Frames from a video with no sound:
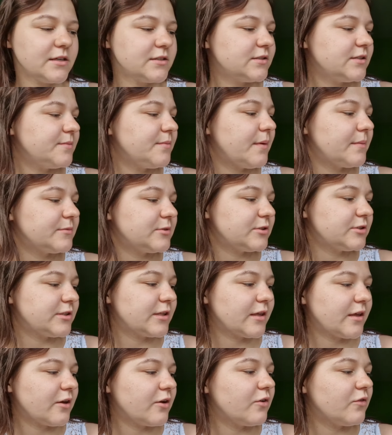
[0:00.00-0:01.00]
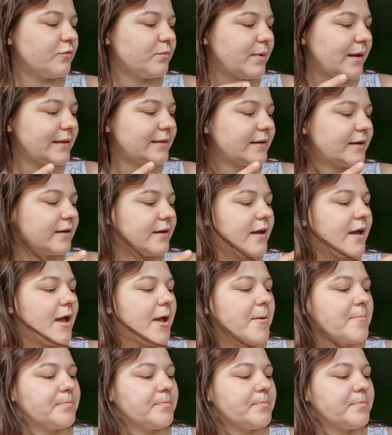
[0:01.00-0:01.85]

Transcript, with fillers: Jeśli mam coś takiego w planach,